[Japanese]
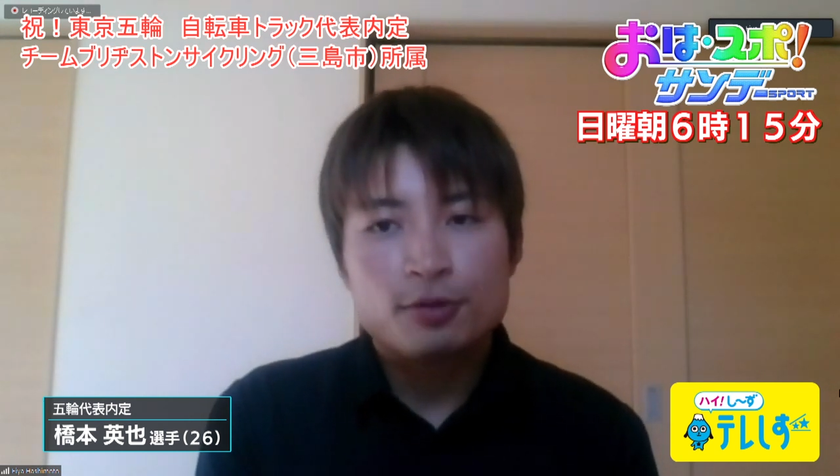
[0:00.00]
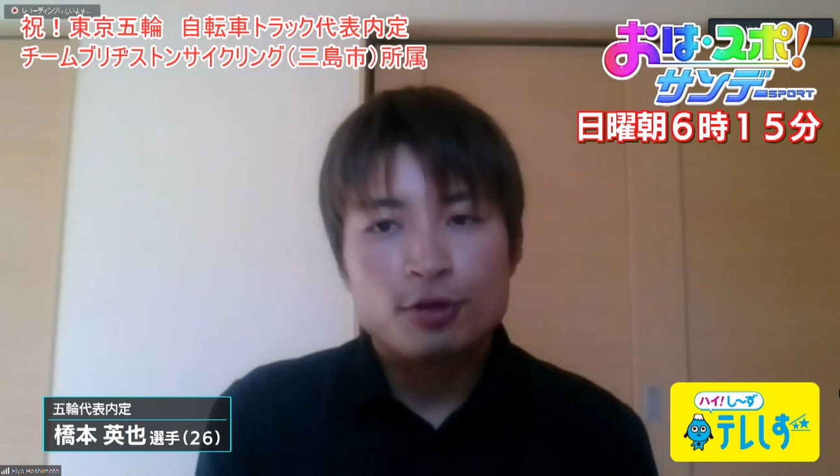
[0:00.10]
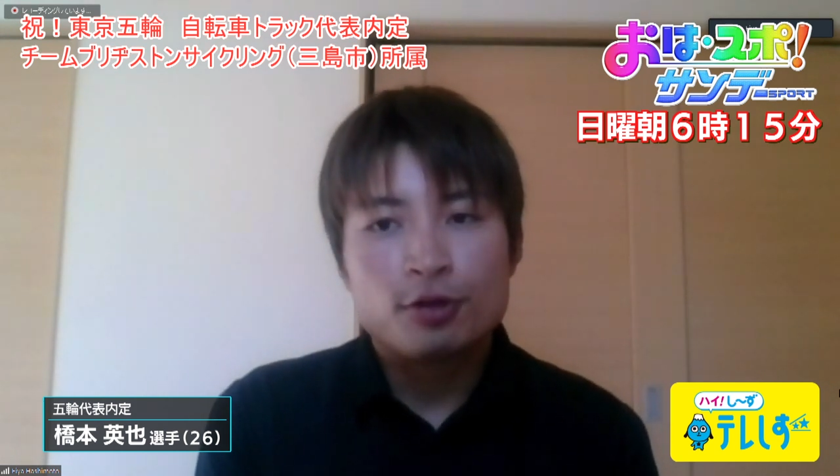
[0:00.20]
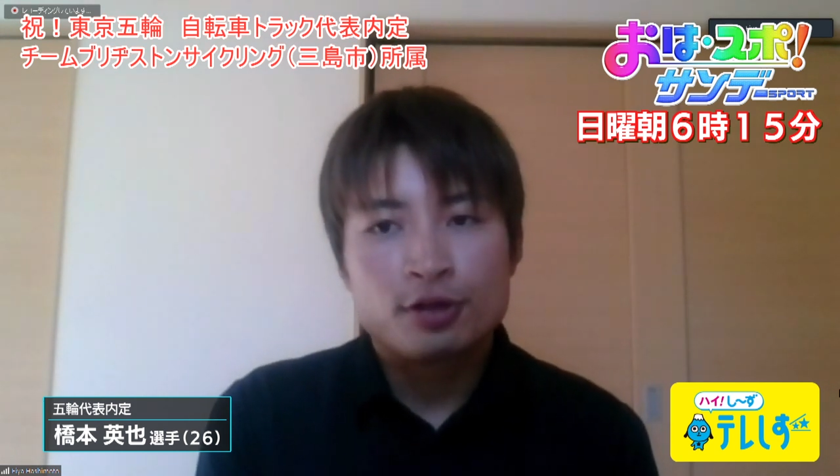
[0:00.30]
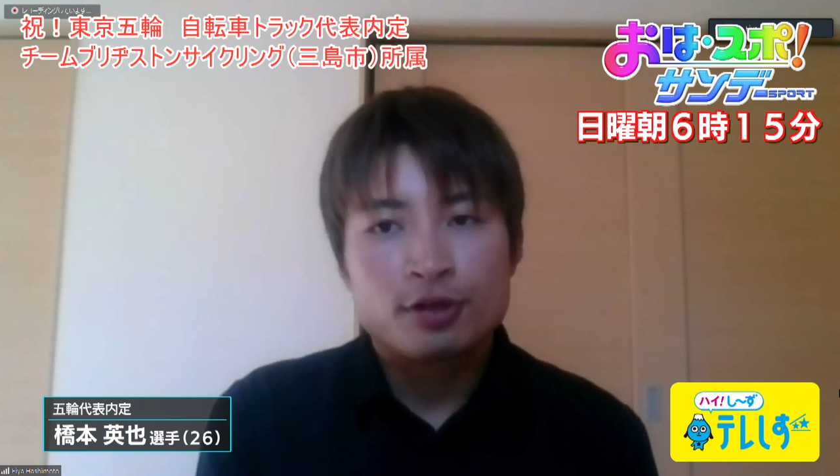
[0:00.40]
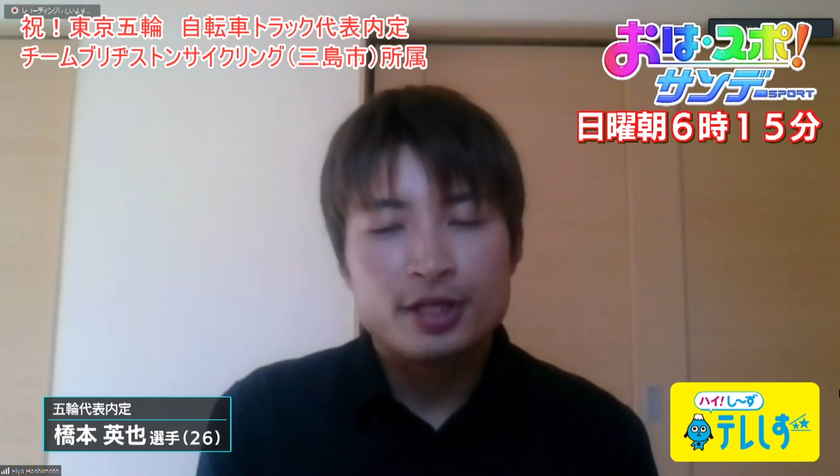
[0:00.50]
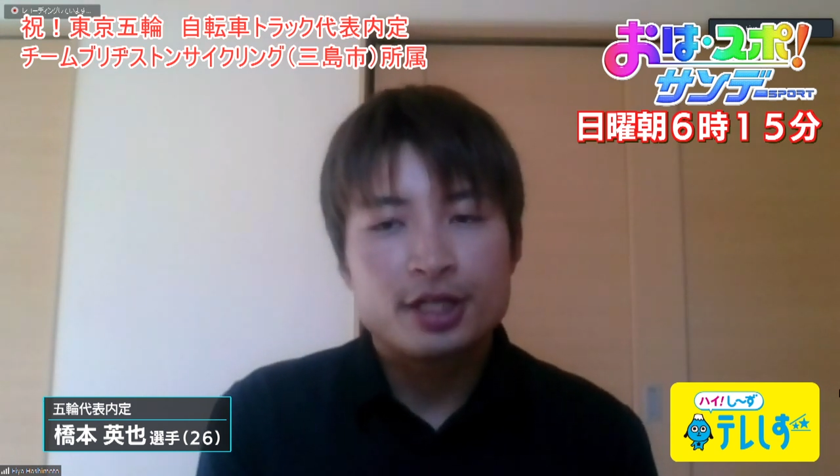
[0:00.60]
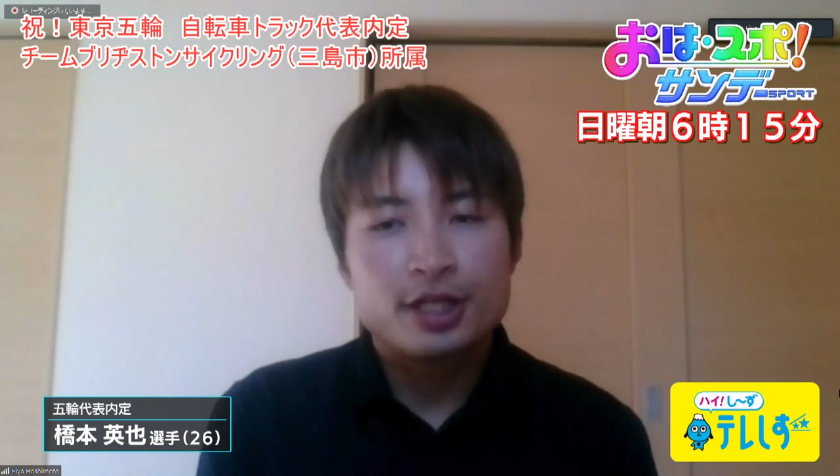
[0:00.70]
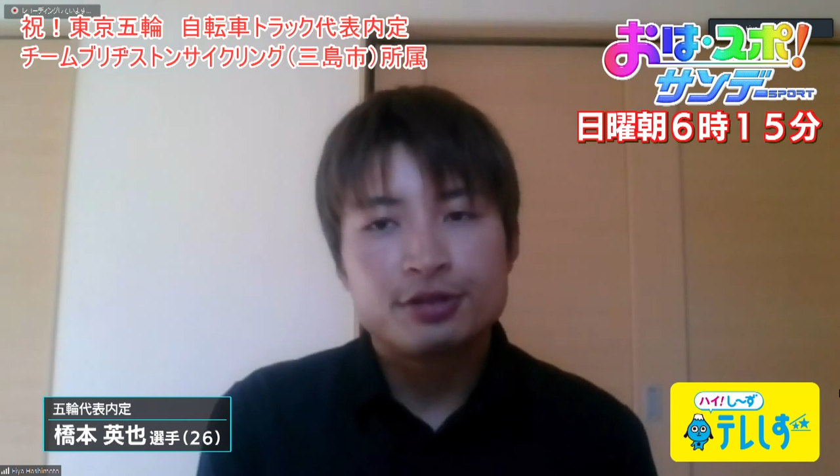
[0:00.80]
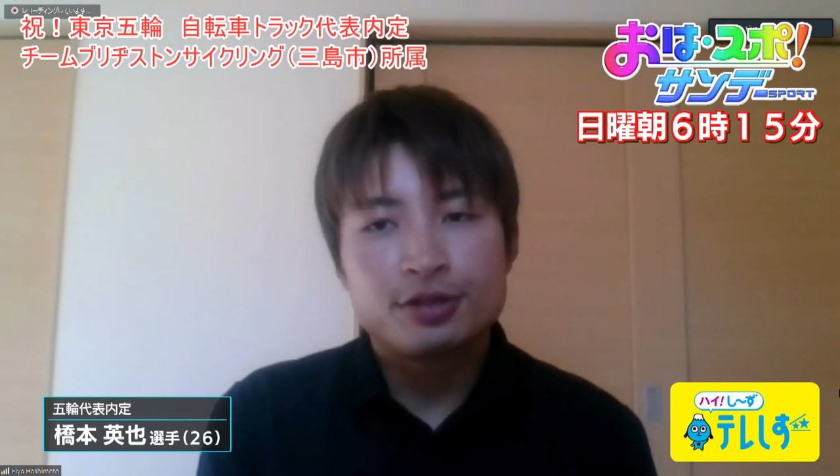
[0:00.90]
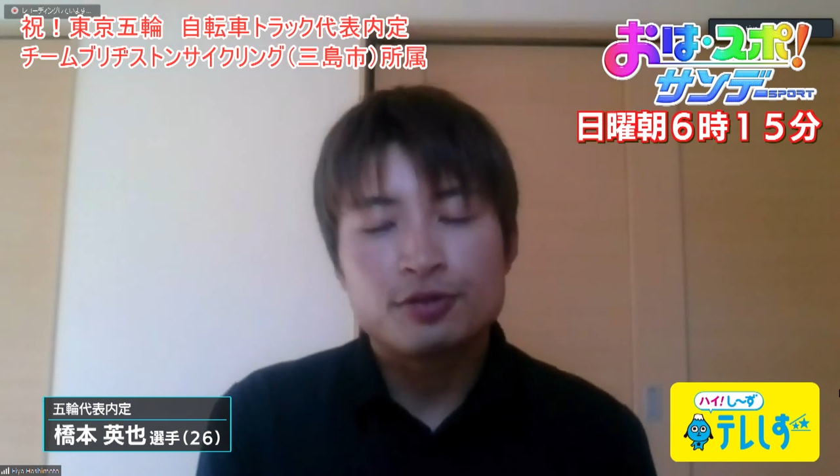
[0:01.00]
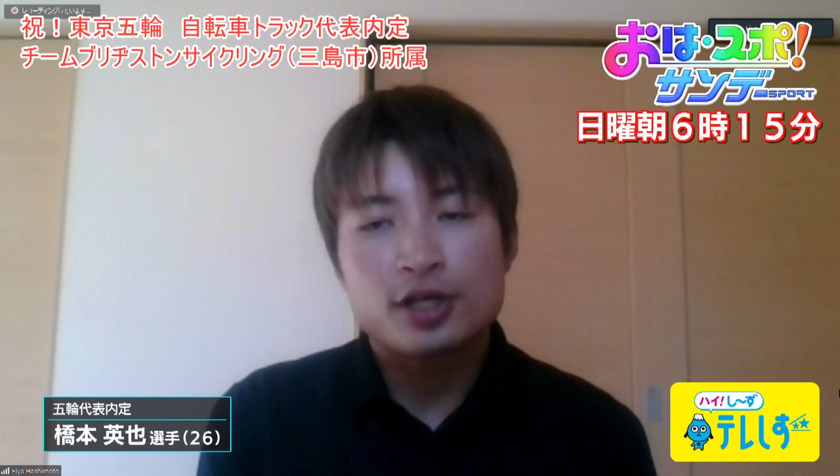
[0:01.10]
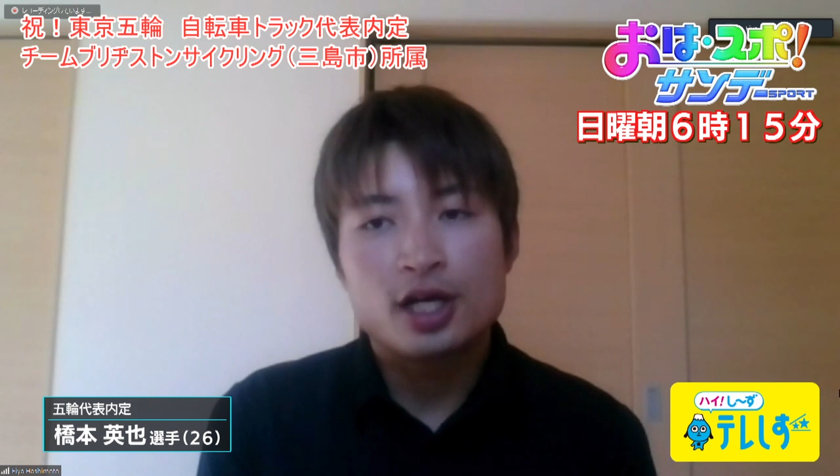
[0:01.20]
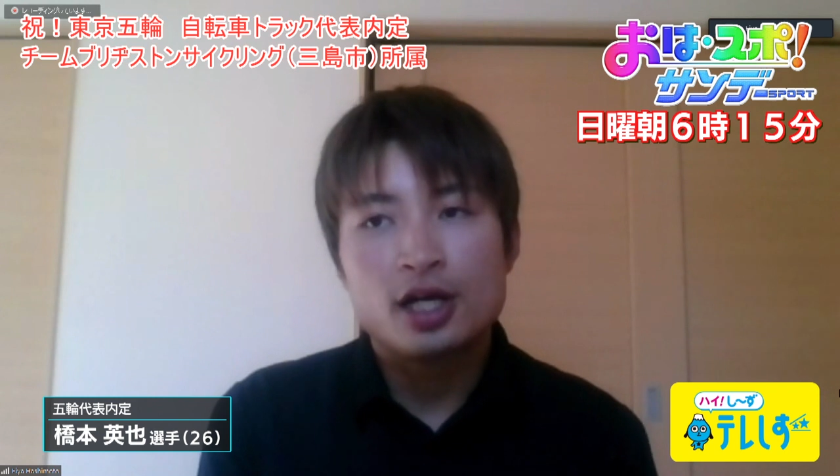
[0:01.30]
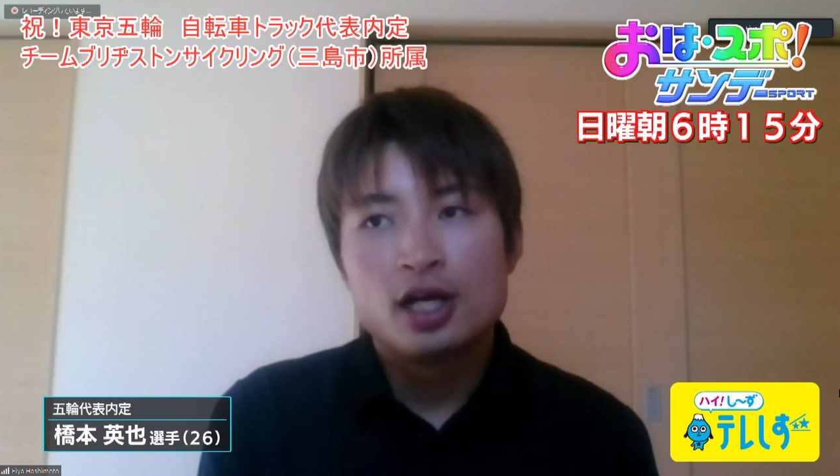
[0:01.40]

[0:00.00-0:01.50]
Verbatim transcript: メダルっていうのが、